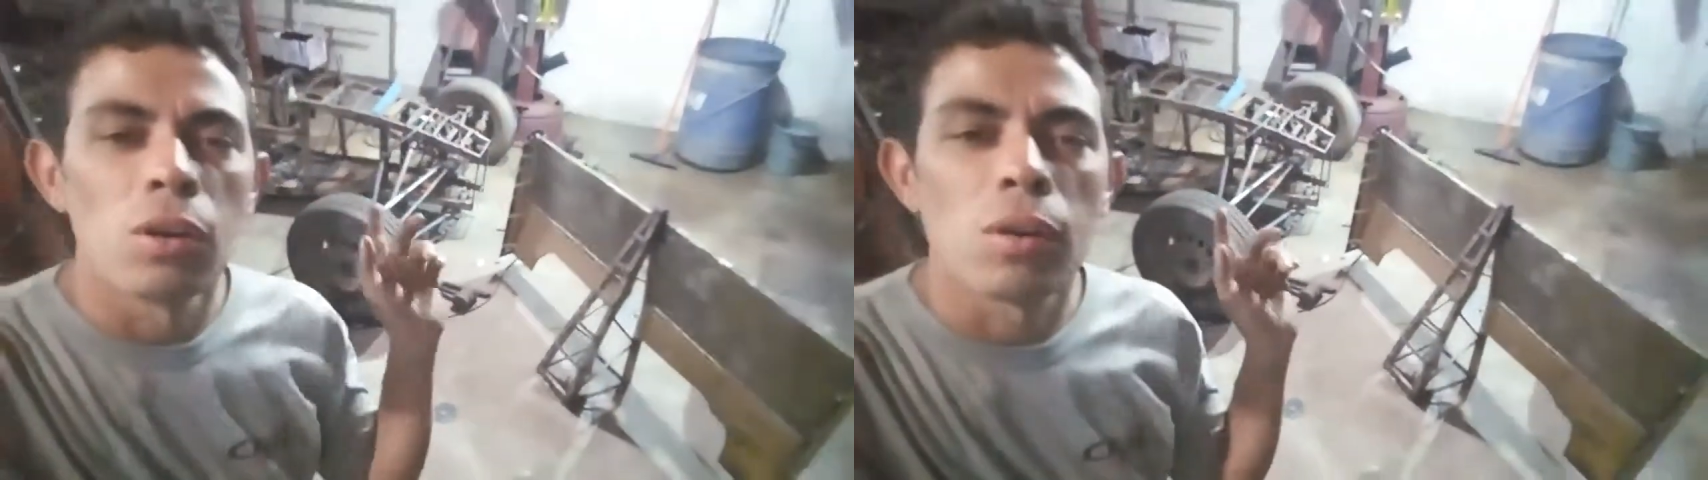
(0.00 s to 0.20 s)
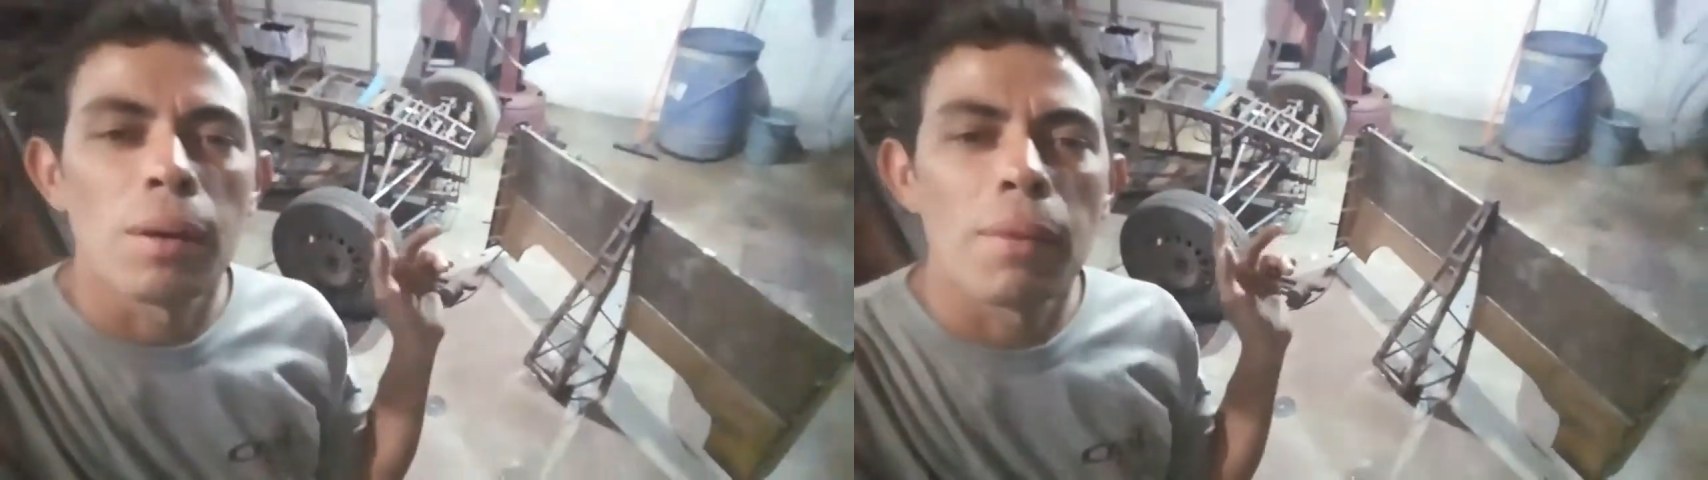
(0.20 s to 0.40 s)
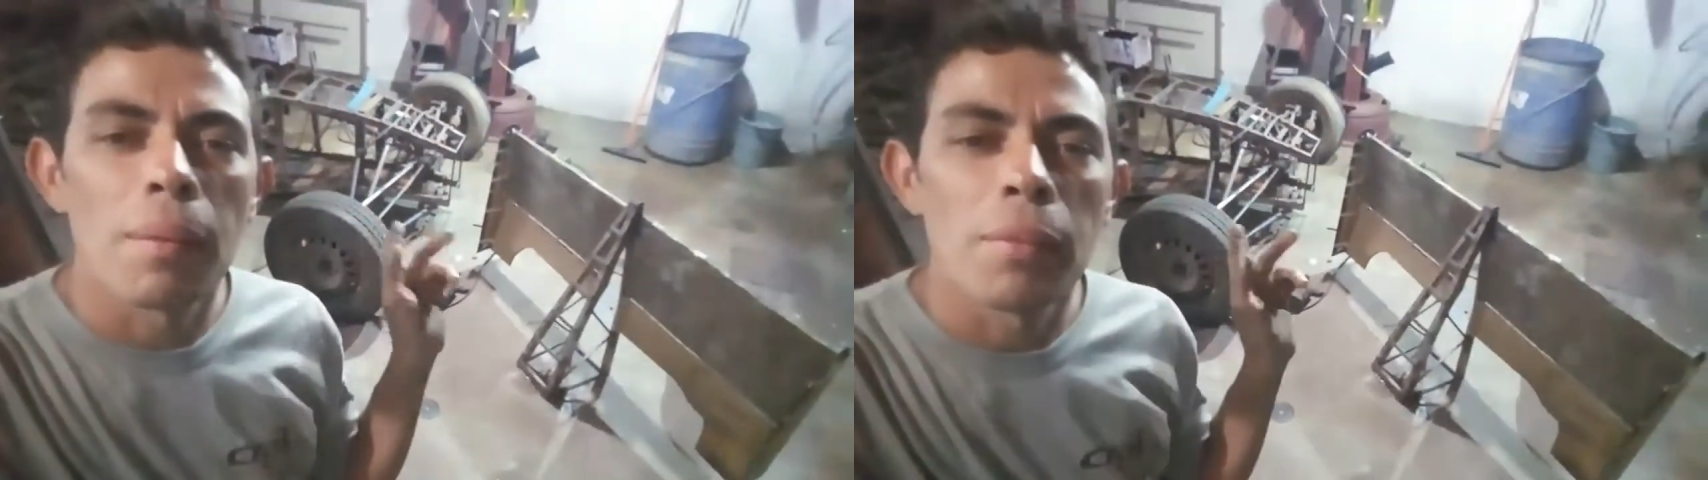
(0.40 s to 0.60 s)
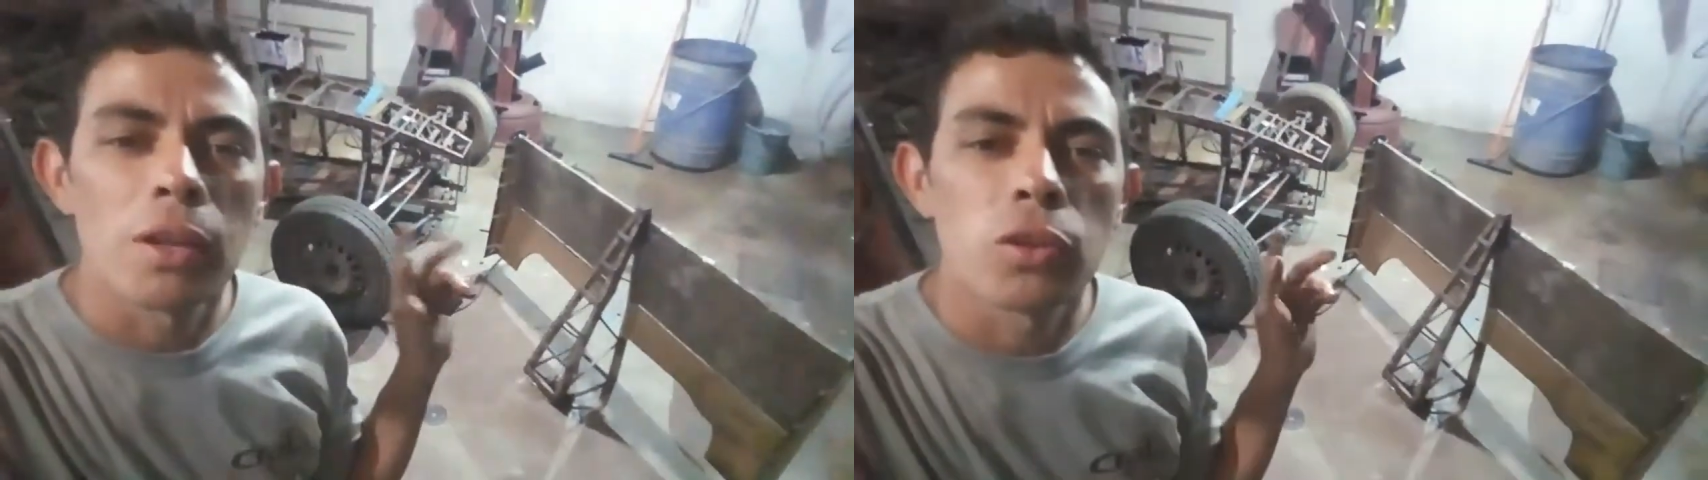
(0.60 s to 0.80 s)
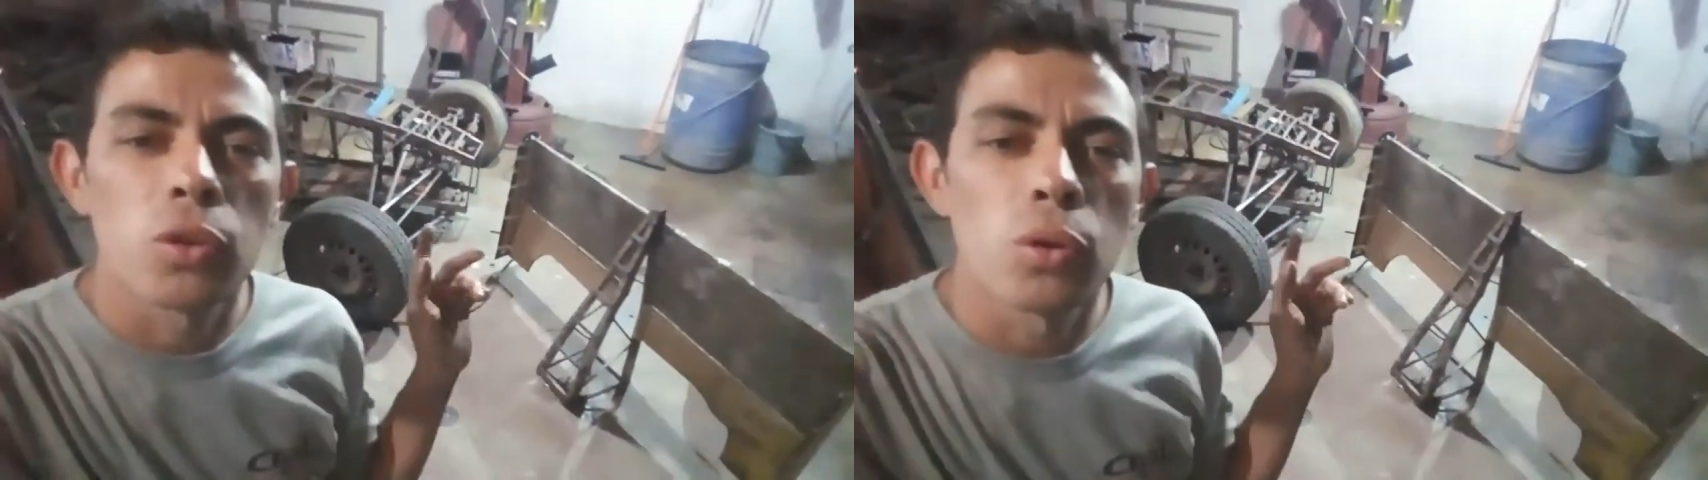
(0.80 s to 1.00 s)
o
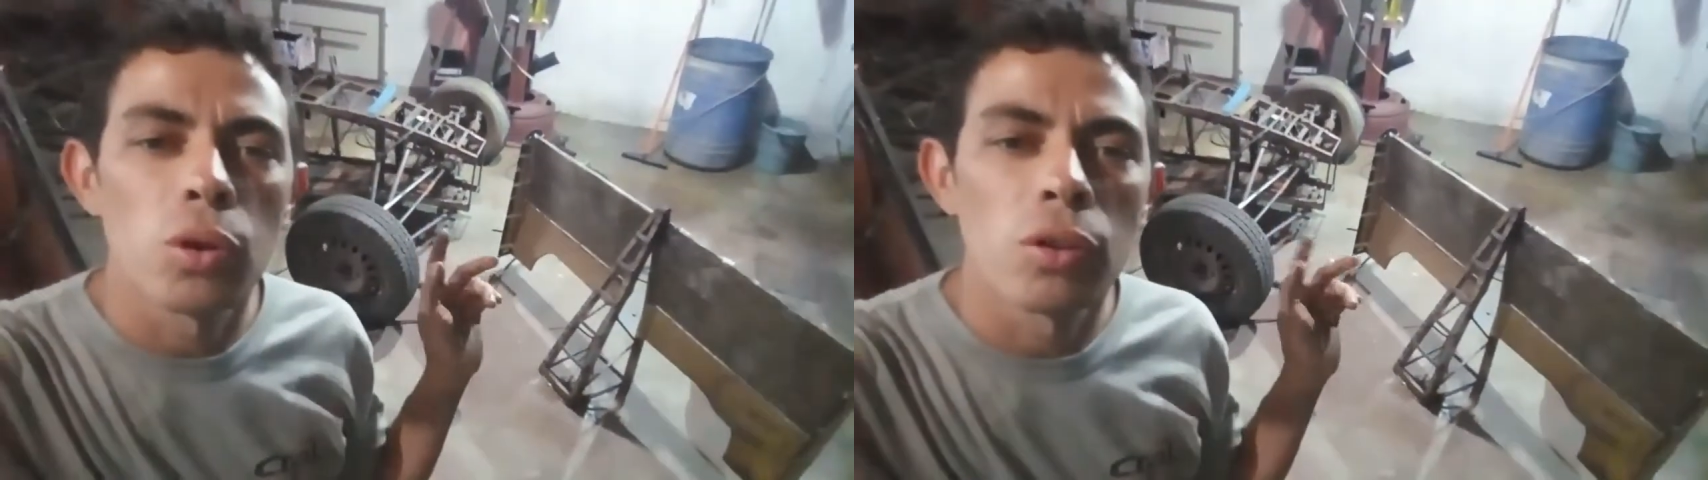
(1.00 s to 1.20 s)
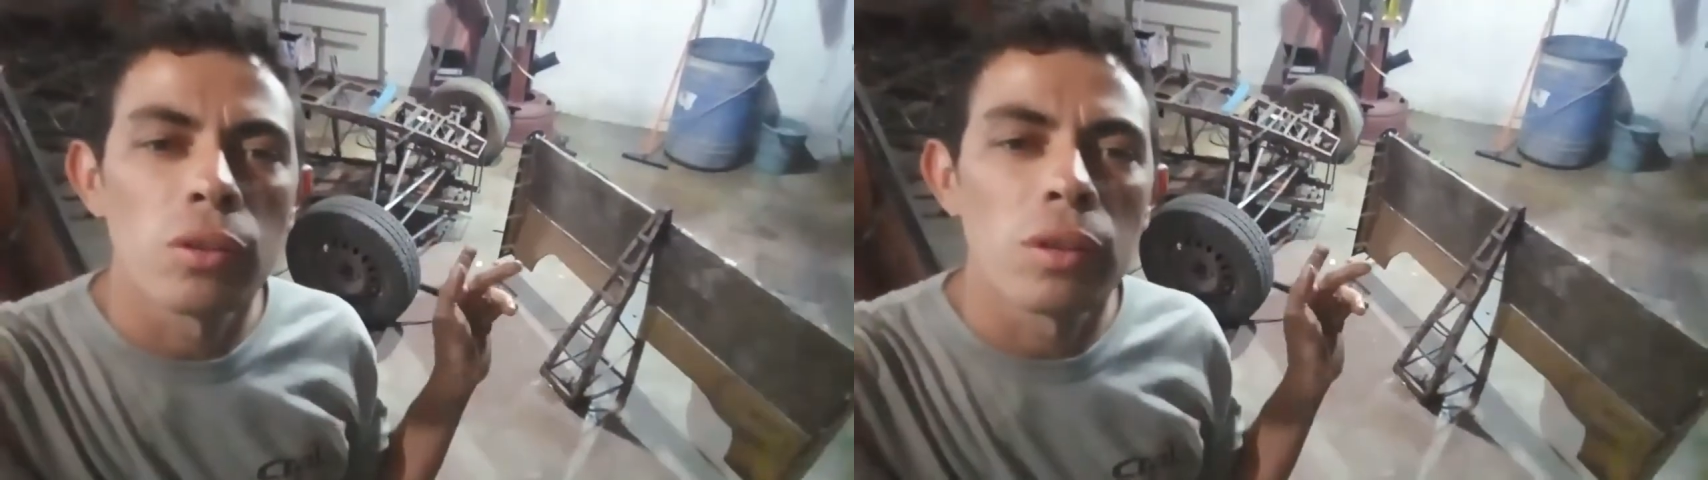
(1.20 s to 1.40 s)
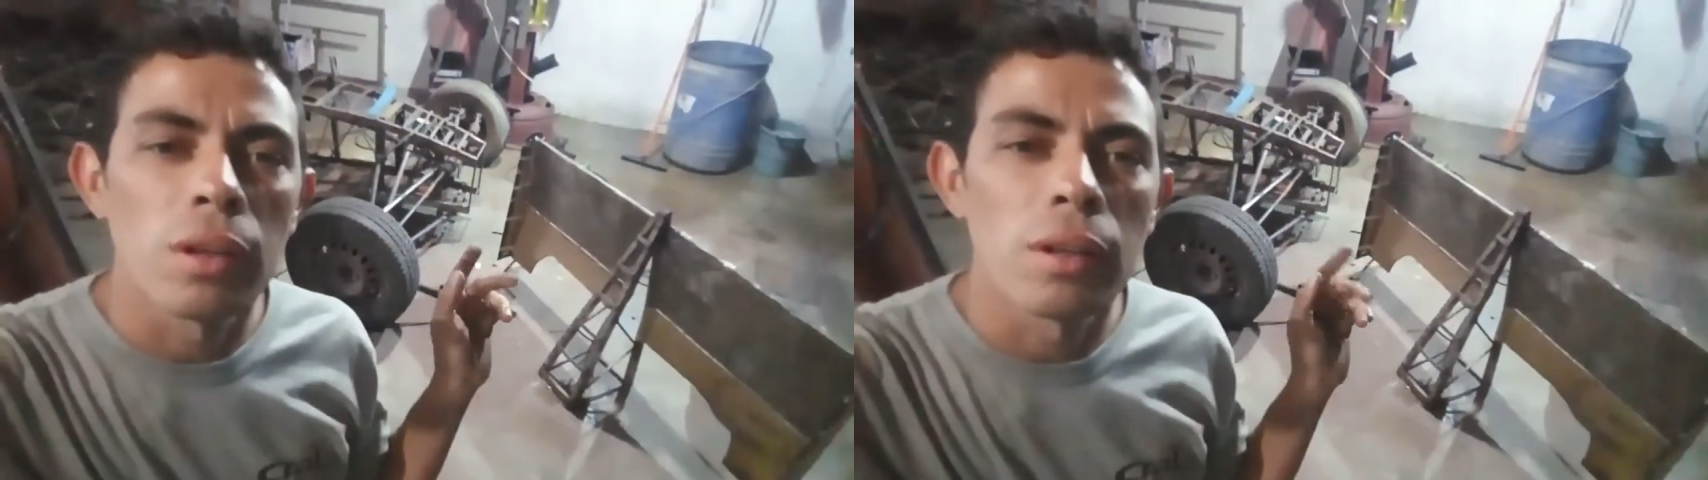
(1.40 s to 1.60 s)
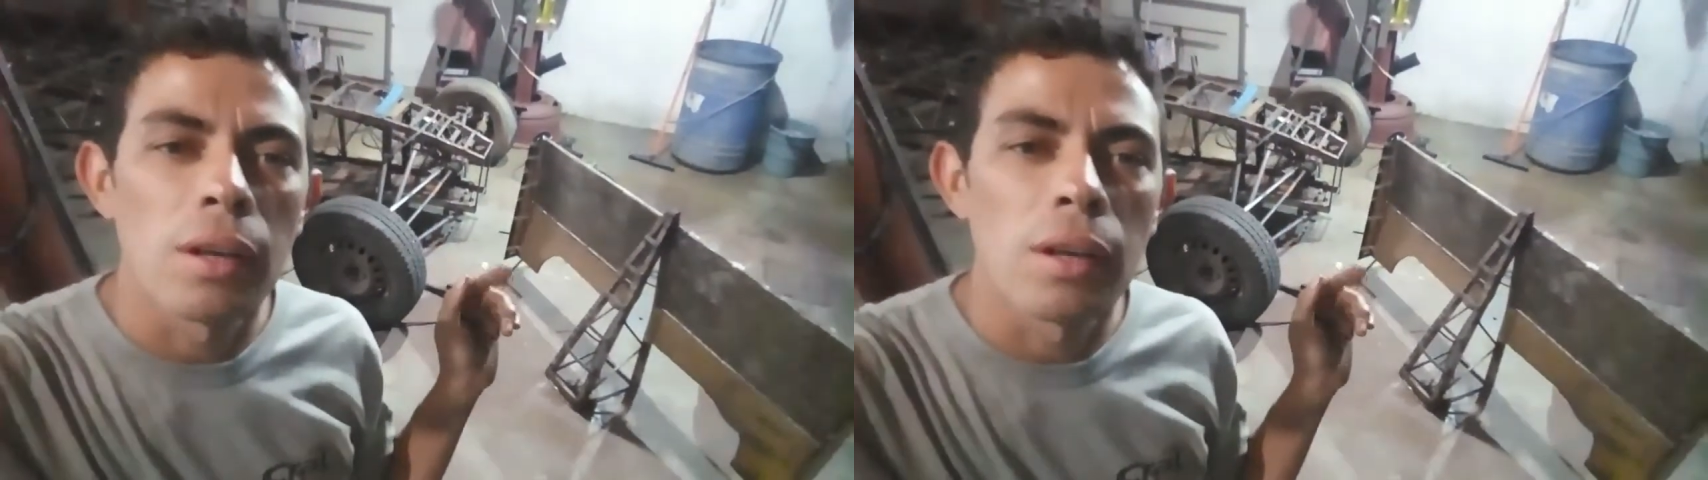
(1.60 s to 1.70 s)
acabamento todo.